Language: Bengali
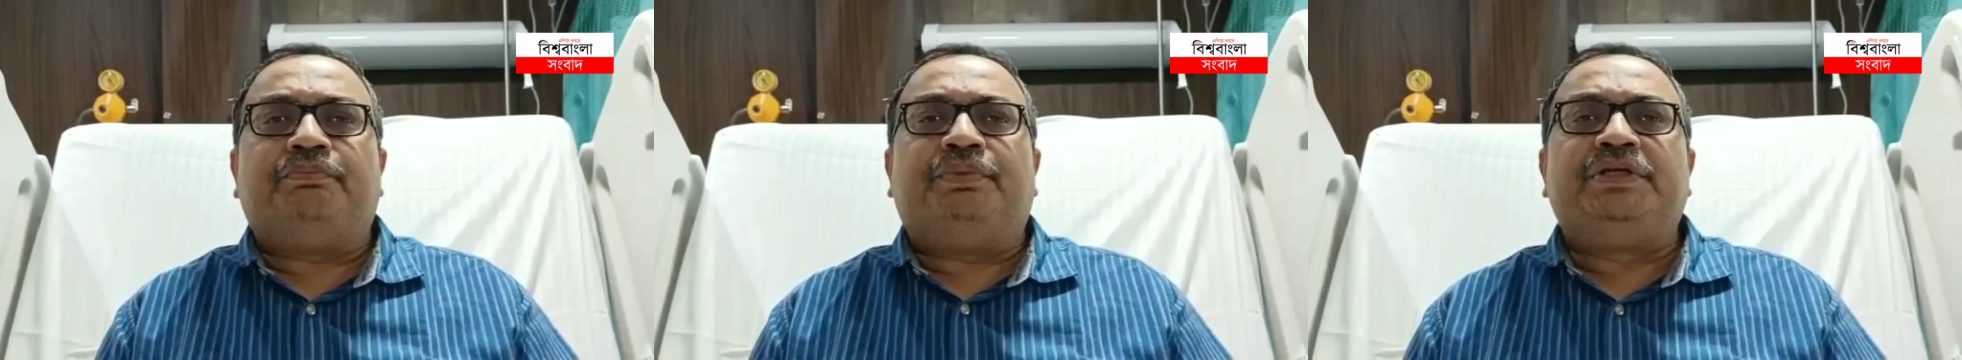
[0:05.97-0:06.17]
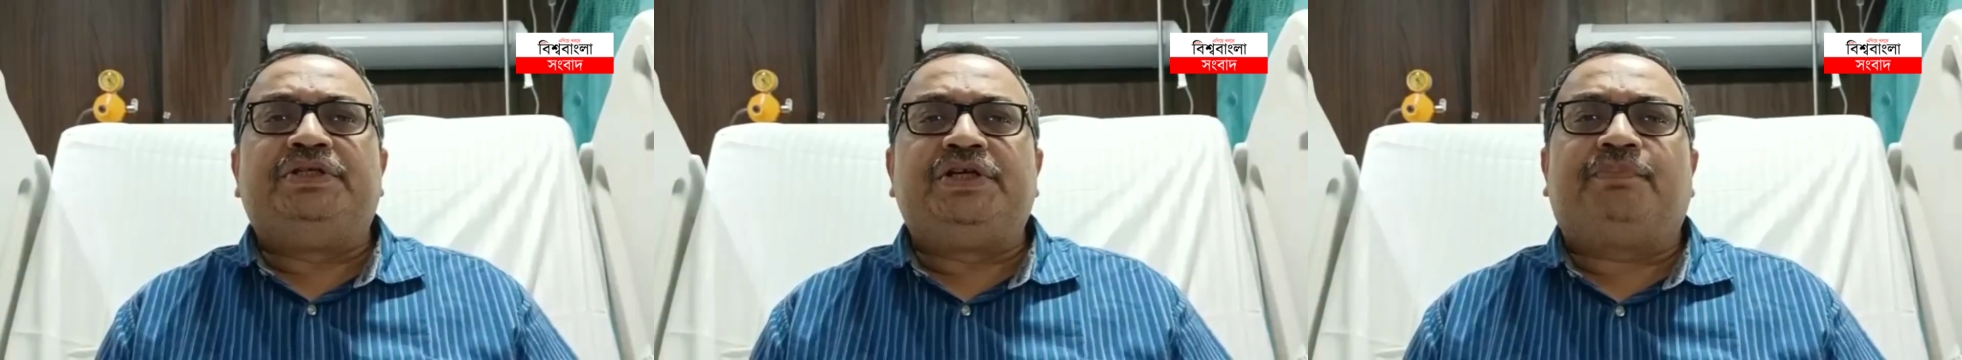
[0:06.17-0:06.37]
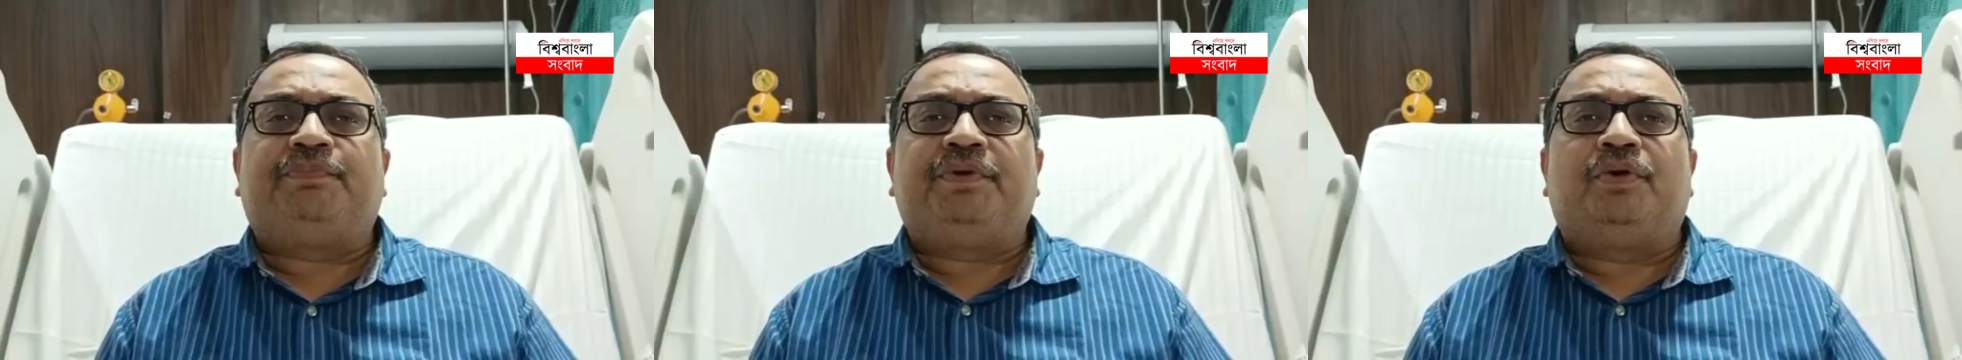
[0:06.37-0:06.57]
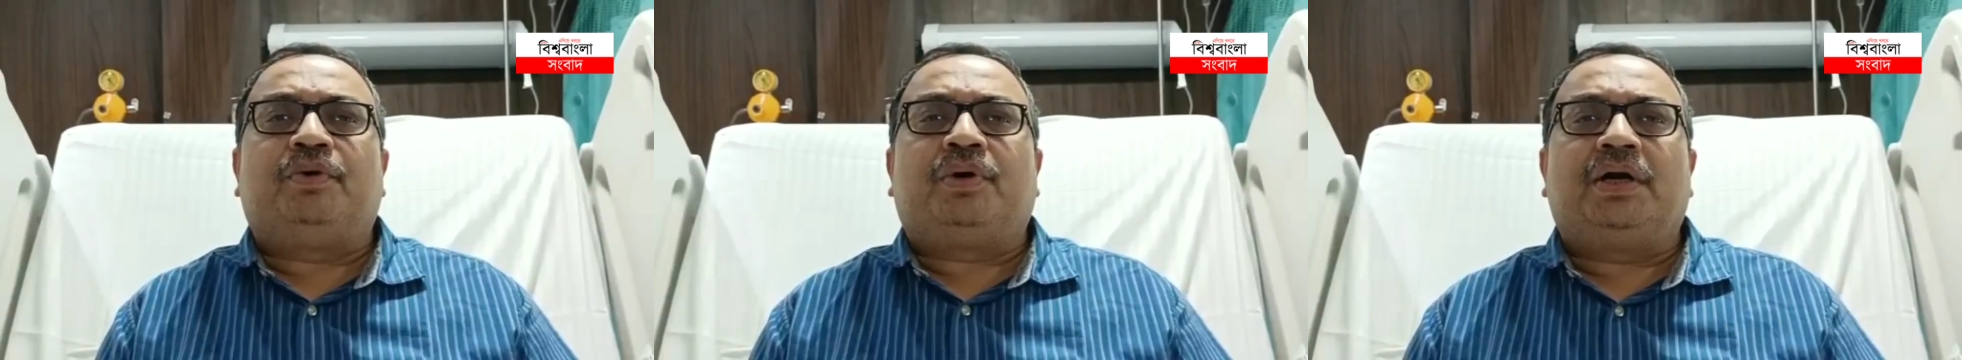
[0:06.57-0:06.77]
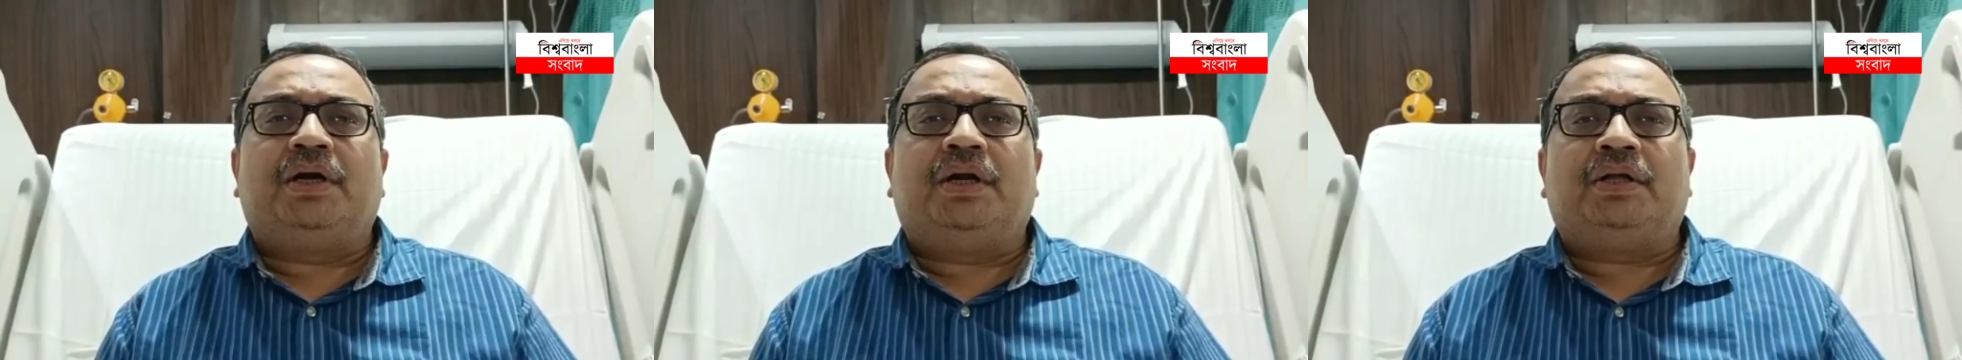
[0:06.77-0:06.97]
বিজেপি
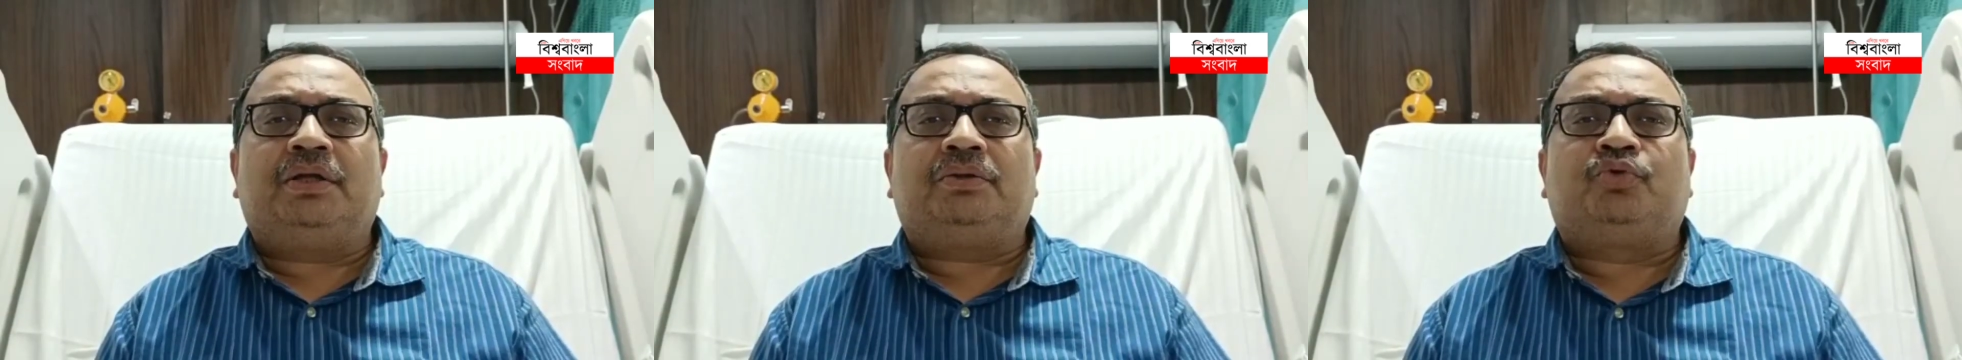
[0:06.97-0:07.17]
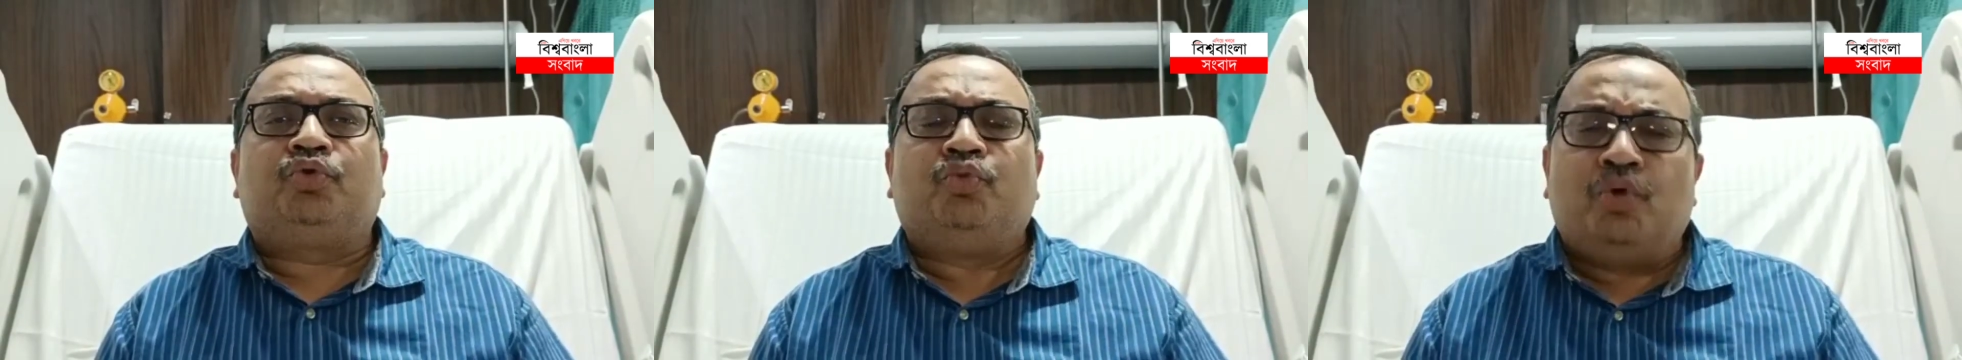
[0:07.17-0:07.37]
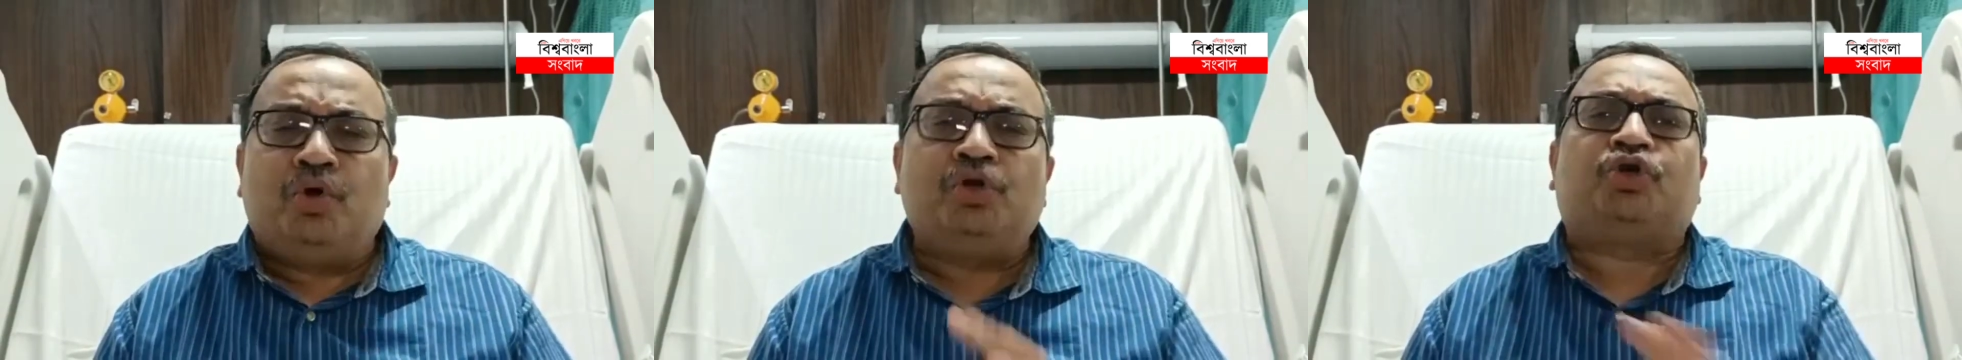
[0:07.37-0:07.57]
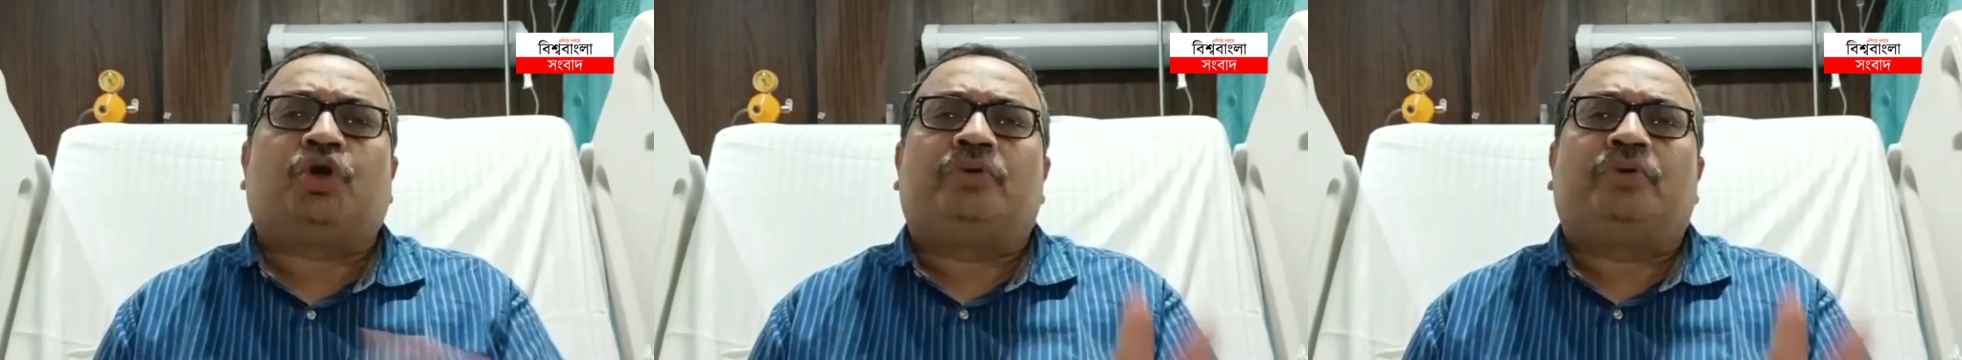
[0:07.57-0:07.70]
ওখানে তুমুল